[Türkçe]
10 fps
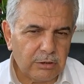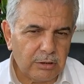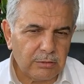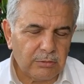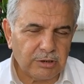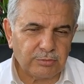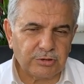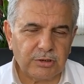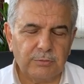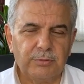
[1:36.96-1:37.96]
Hanım
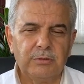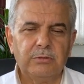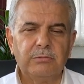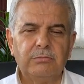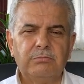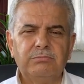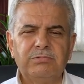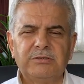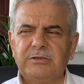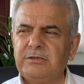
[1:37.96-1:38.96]
açmış kapıyı.
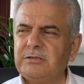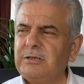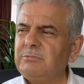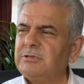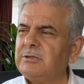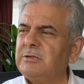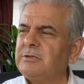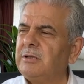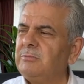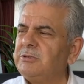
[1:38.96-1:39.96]
Siz
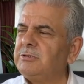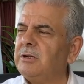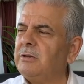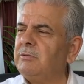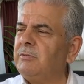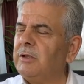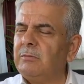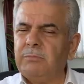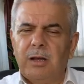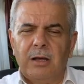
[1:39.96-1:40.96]
kimsiniz demiş ya
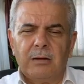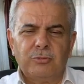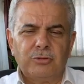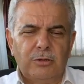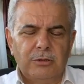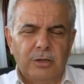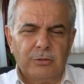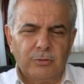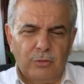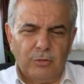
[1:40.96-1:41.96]
filan. Bağırmış
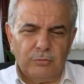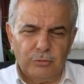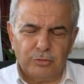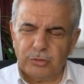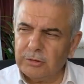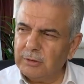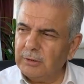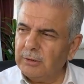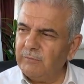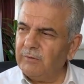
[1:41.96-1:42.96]
onları kovmuş.
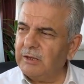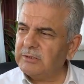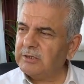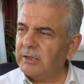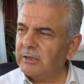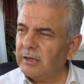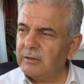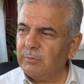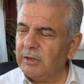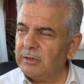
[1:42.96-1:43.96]
Filan
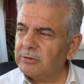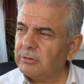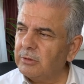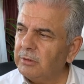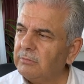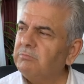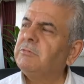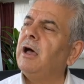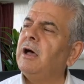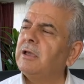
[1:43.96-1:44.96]
zaten beyiniz
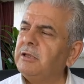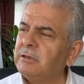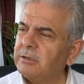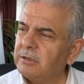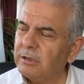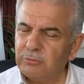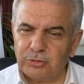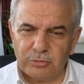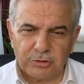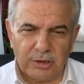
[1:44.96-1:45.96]
dağa gitti
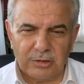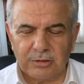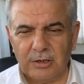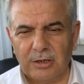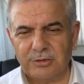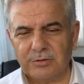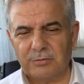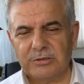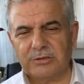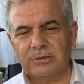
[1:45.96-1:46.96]
demiş. Üstadın dağa
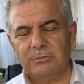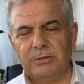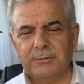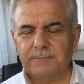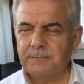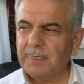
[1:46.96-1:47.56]
çıkması gibi.